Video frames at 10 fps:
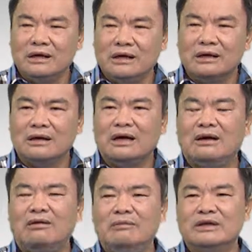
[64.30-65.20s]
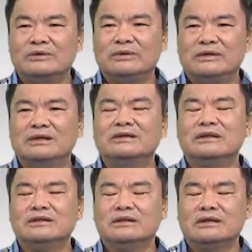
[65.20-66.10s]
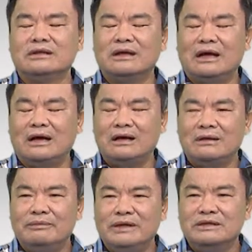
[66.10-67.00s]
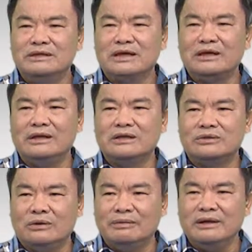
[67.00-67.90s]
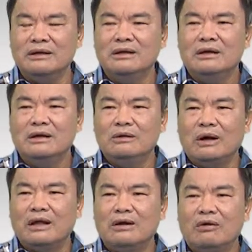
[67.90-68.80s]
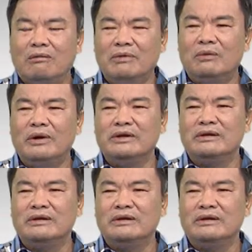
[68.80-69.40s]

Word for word: 义啊，我们要做一个啊名词上的一个说明，另外我们会有